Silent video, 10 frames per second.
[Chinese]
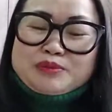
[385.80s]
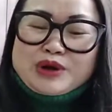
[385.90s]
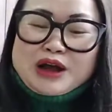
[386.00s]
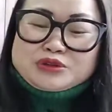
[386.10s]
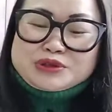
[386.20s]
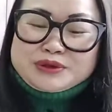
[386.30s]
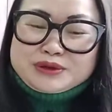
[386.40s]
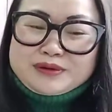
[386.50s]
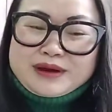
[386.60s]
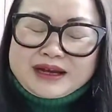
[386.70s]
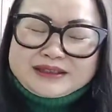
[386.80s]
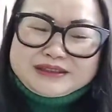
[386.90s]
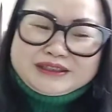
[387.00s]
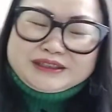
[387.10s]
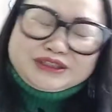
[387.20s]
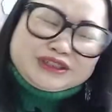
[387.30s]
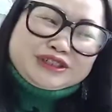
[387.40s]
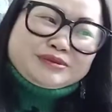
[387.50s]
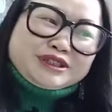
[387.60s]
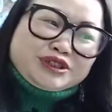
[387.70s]
不搞错的话，你是
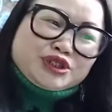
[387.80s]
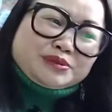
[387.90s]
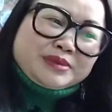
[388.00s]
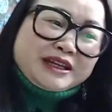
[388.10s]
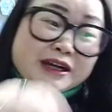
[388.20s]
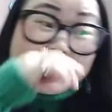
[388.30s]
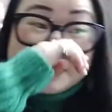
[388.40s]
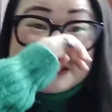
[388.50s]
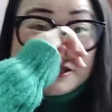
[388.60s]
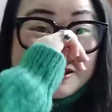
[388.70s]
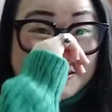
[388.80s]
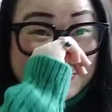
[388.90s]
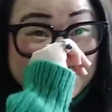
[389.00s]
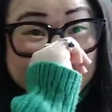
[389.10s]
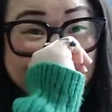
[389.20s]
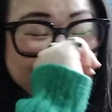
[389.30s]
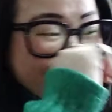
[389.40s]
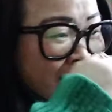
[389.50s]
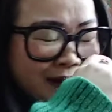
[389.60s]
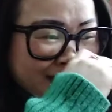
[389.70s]
不是准备好 S K 五？
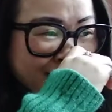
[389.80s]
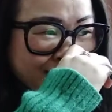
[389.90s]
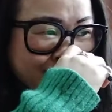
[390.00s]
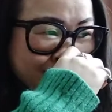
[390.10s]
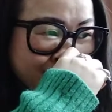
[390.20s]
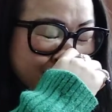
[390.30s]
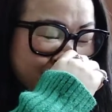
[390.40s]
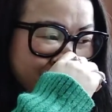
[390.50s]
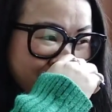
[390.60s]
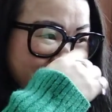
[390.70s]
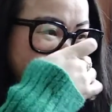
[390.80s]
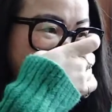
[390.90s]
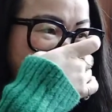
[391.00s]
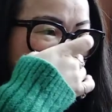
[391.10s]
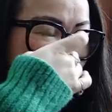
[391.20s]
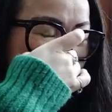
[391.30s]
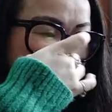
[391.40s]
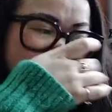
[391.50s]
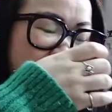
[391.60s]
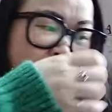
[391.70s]
呃，但是 Coco 一
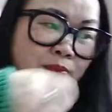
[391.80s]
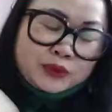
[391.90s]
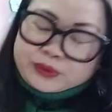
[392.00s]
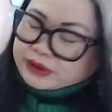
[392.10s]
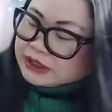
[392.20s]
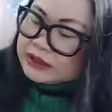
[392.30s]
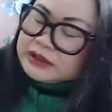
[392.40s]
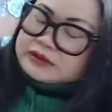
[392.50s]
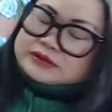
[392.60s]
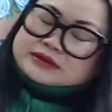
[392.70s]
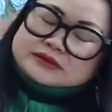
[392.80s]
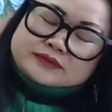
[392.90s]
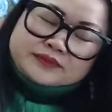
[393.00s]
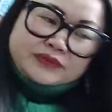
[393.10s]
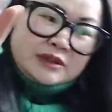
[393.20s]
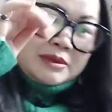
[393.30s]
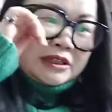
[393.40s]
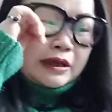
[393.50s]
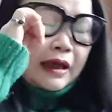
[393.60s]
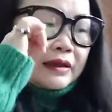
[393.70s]
般都不会，你
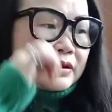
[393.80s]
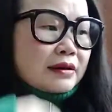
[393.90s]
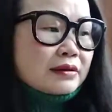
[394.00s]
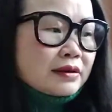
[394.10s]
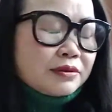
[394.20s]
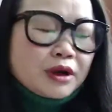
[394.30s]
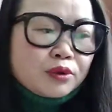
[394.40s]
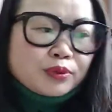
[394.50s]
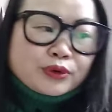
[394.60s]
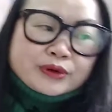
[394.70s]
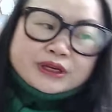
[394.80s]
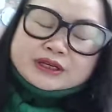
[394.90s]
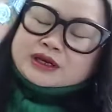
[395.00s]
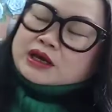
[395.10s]
们看啊，Coco 不会